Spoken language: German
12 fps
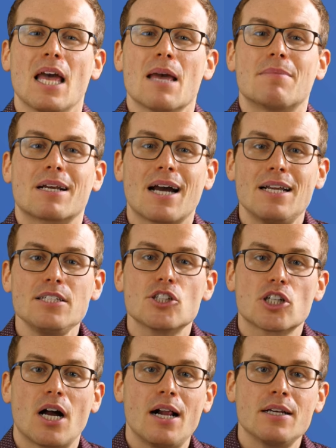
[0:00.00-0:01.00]
Man kann die
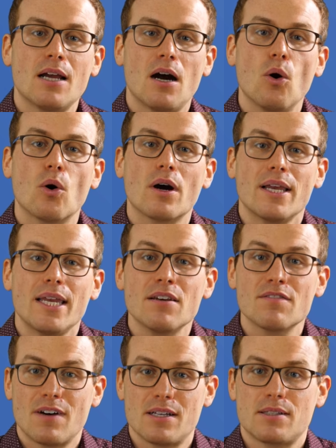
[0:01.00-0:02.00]
Schalen auch
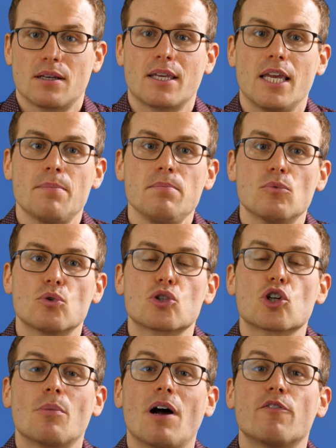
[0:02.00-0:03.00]
in Wasser geben und
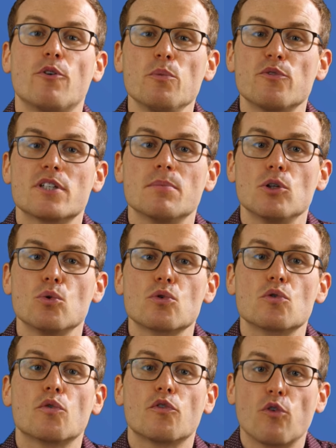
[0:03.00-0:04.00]
schon mal 15
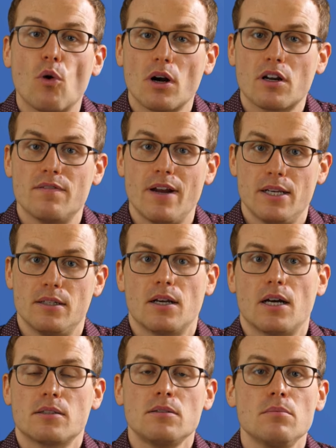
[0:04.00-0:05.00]
Minuten vorquellen
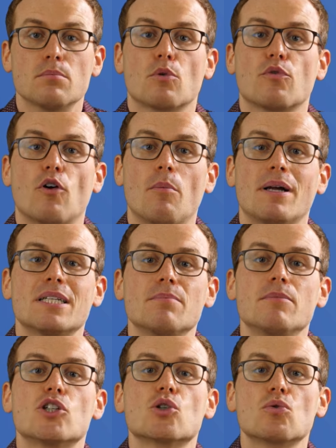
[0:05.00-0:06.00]
lassen, bevor man die
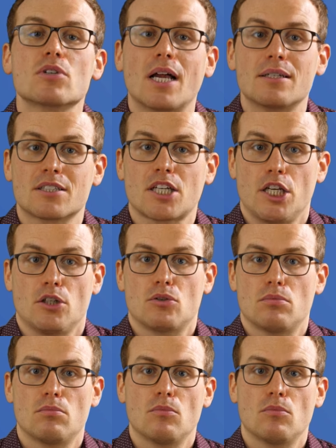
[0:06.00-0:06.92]
Mischung dann trinkt.